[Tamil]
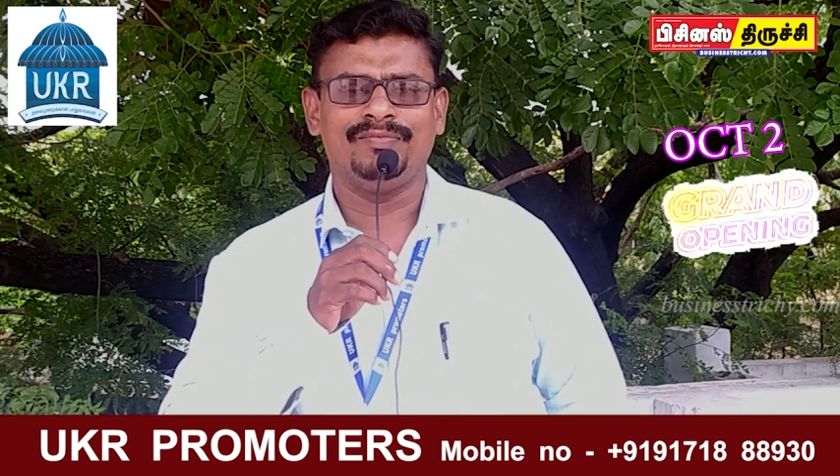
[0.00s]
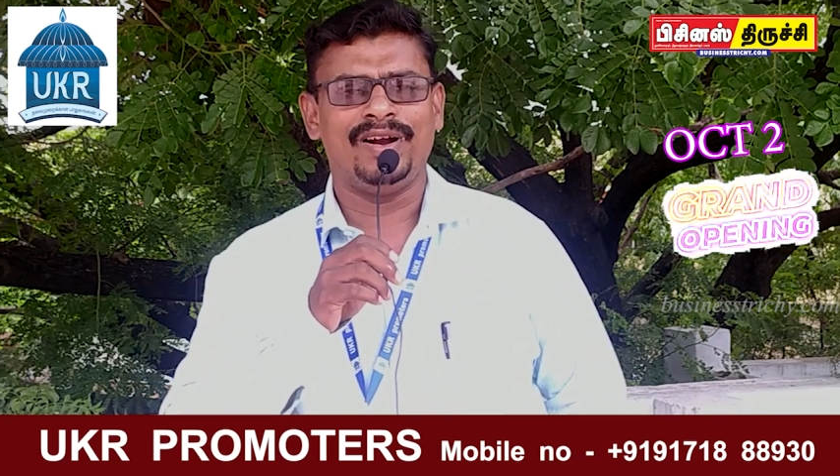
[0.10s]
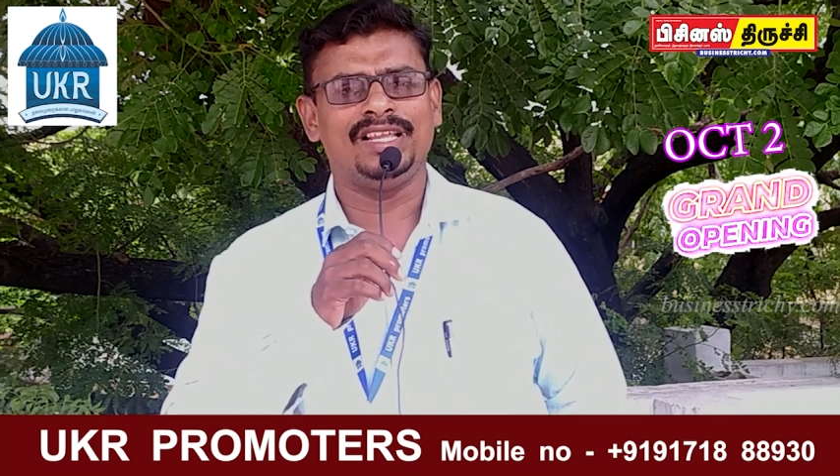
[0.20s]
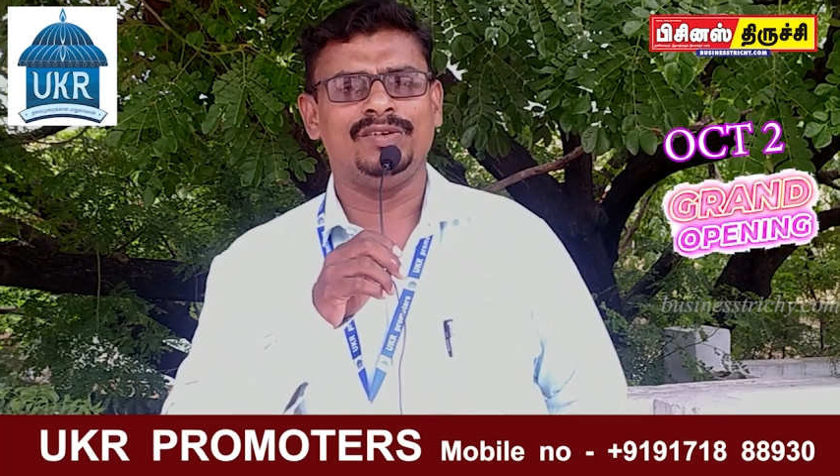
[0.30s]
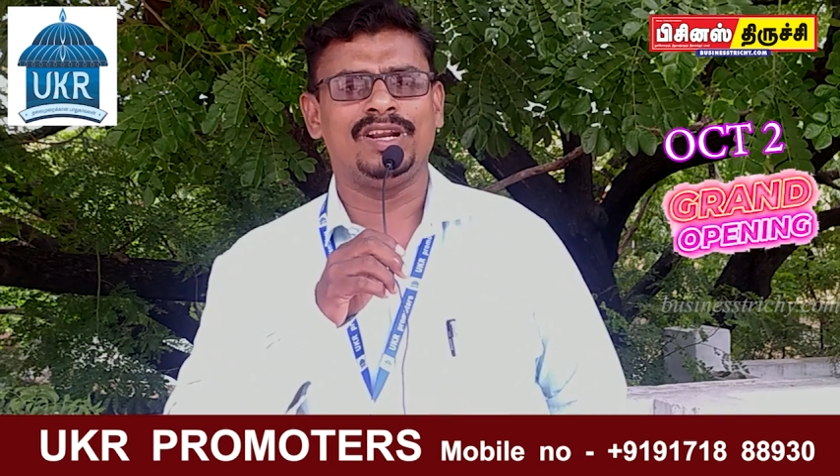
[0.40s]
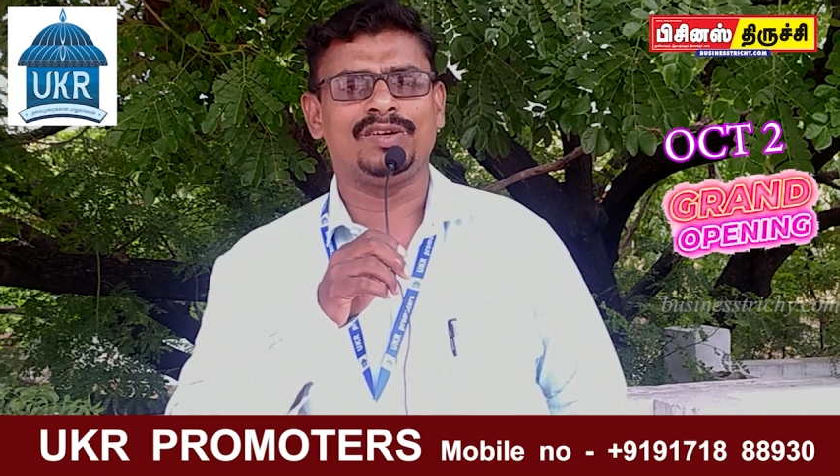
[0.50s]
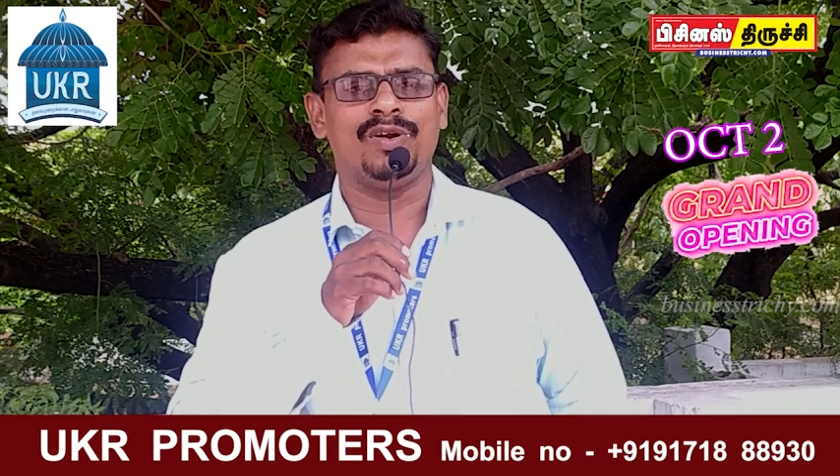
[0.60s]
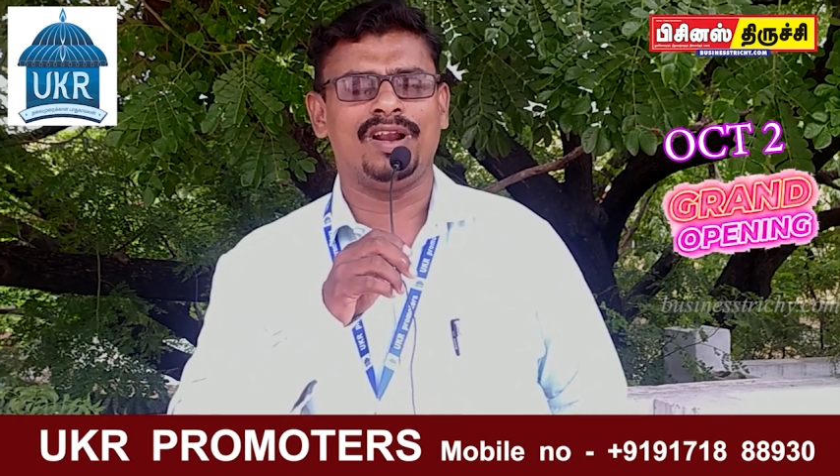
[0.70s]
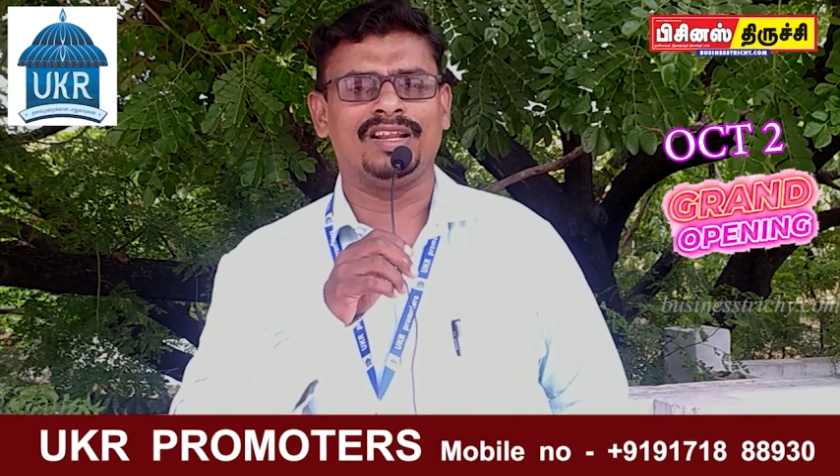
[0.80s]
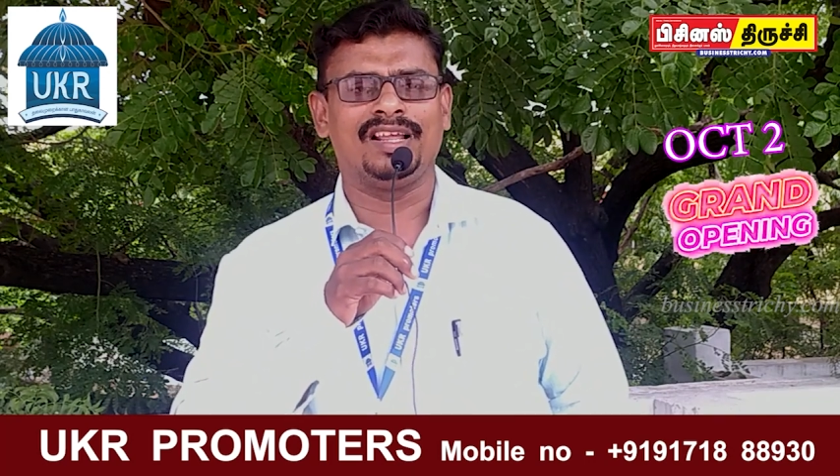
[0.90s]
மகிழ்வுடன்
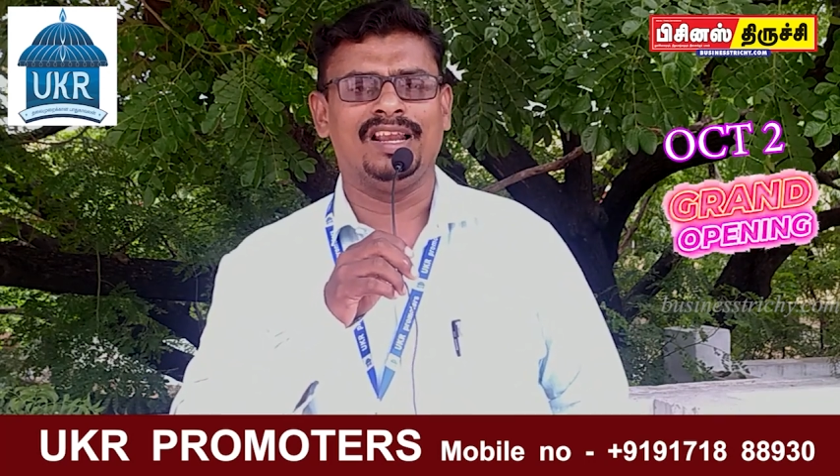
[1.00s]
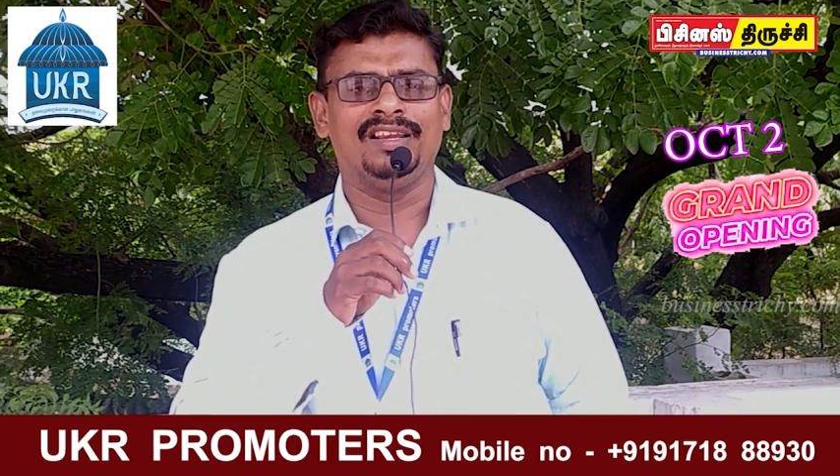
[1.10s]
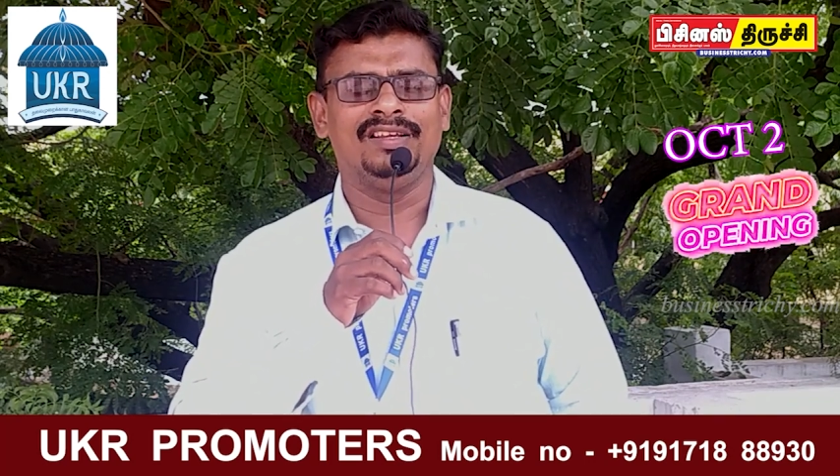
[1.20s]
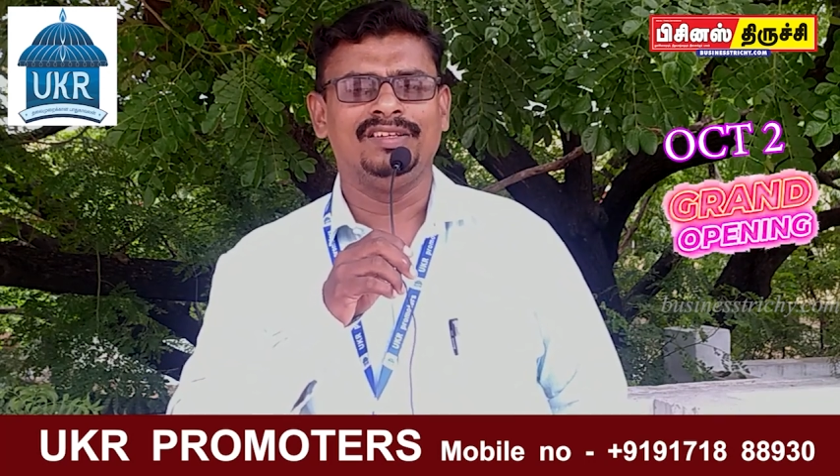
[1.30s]
கொண்டாடுங்கள்